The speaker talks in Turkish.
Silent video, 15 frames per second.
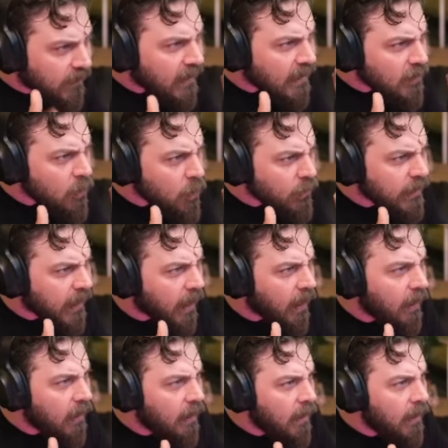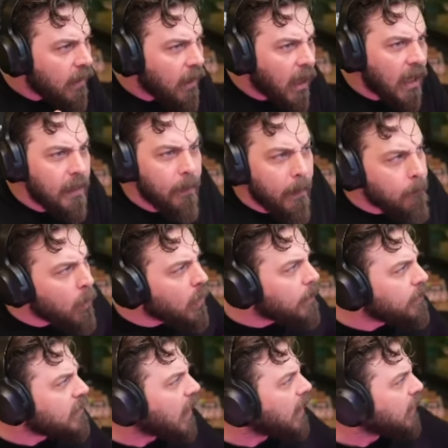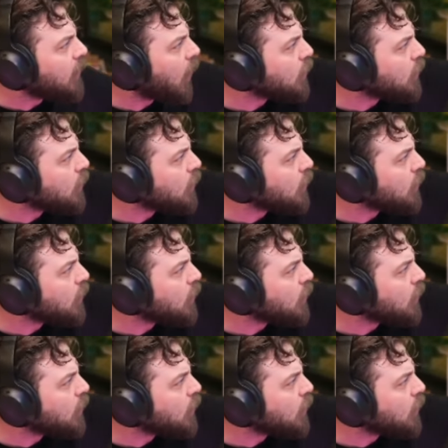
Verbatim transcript: falan da yok ya. Hani ben böyle bir tane